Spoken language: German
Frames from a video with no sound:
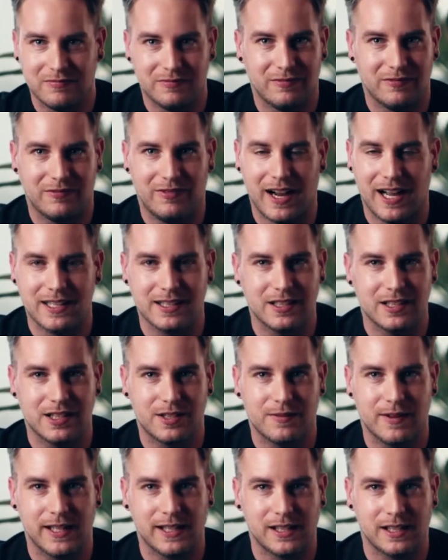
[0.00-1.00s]

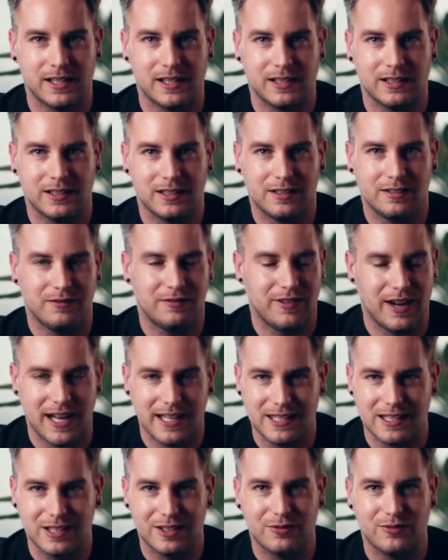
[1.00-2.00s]
Wahnsinnswetter,
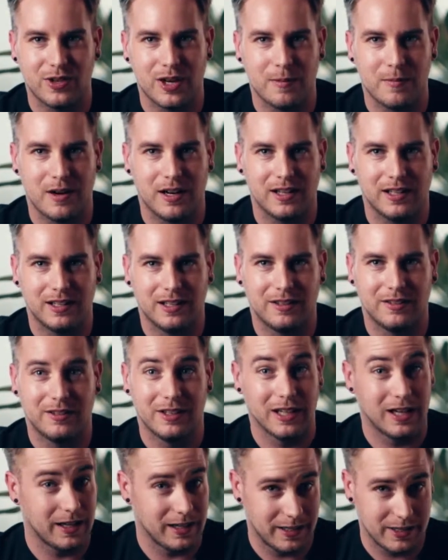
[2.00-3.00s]
Wahnsinnsfirma.
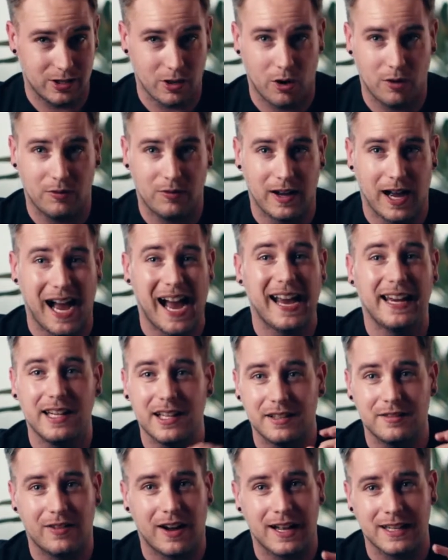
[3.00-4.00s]
Ich hoffe,
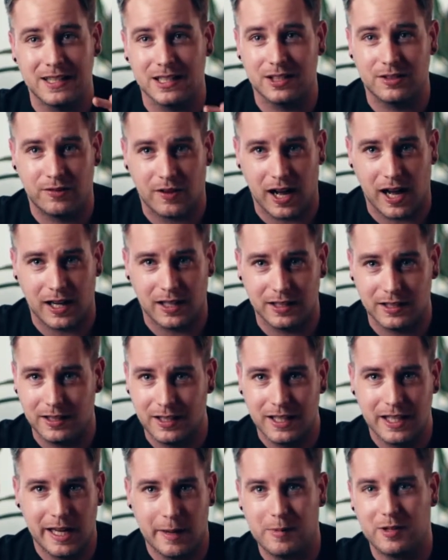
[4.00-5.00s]
eine
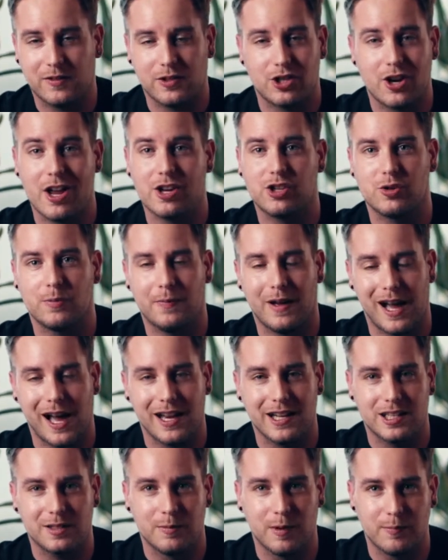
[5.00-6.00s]
Wahnsinnsfrage. Ich habe das wahrscheinlich schon bei
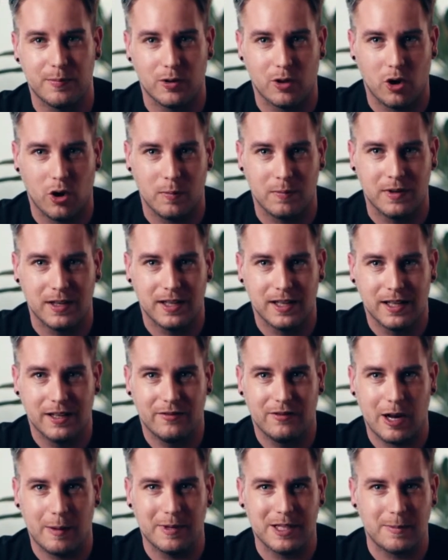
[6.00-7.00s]
Alex mitbekommen.
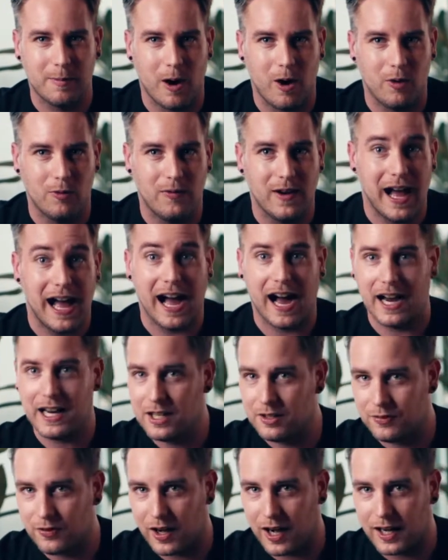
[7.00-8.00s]
Wir haben jetzt mal auf
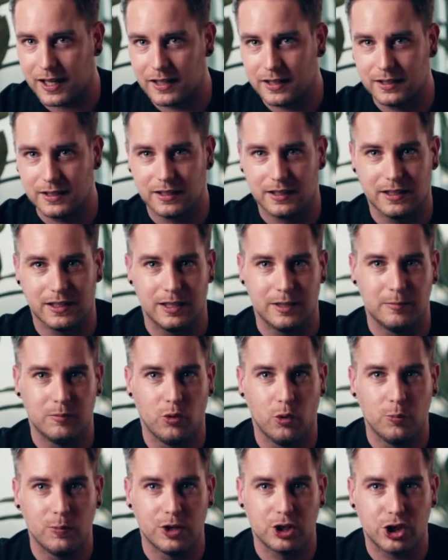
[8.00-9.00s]
eine Frage ähm,
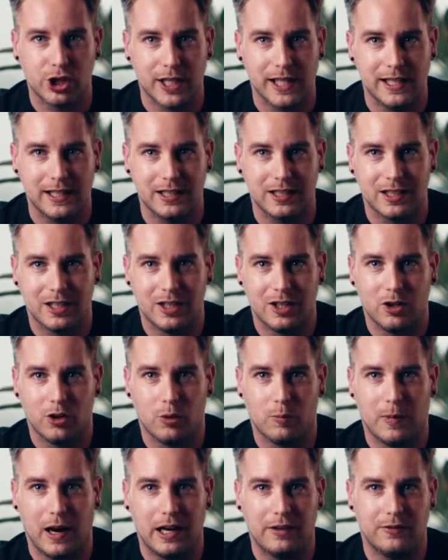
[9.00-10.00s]
umgestellt
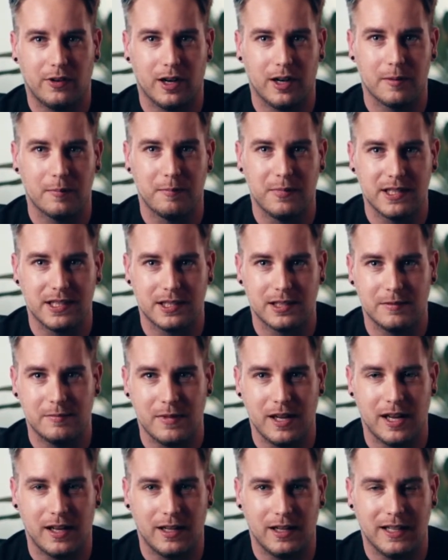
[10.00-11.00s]
um einfach ein bisschen
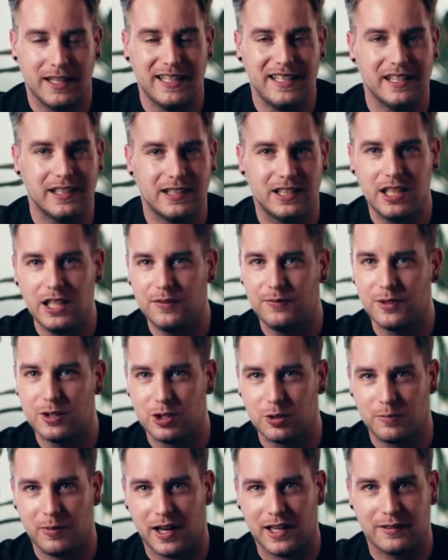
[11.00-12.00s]
mehr in der Tiefe
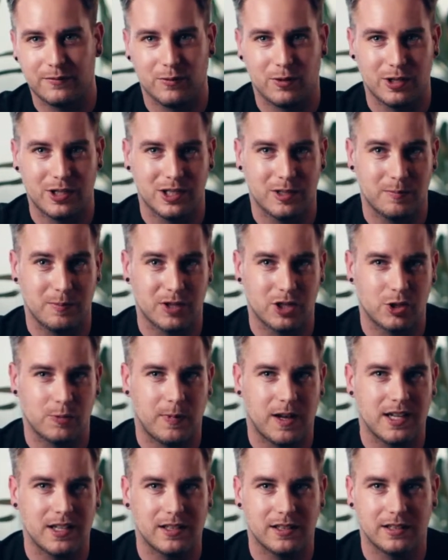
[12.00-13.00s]
zu beantworten. Ich bin
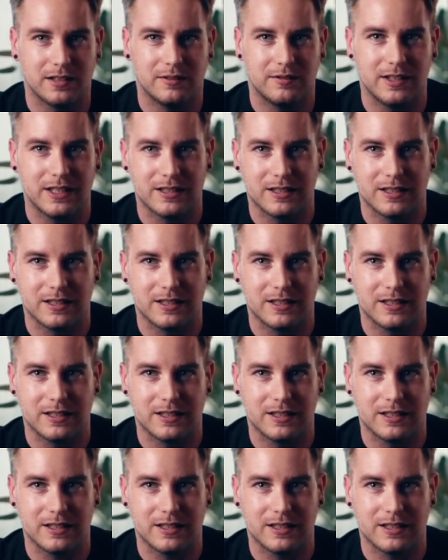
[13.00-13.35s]
gespannt, äh, wie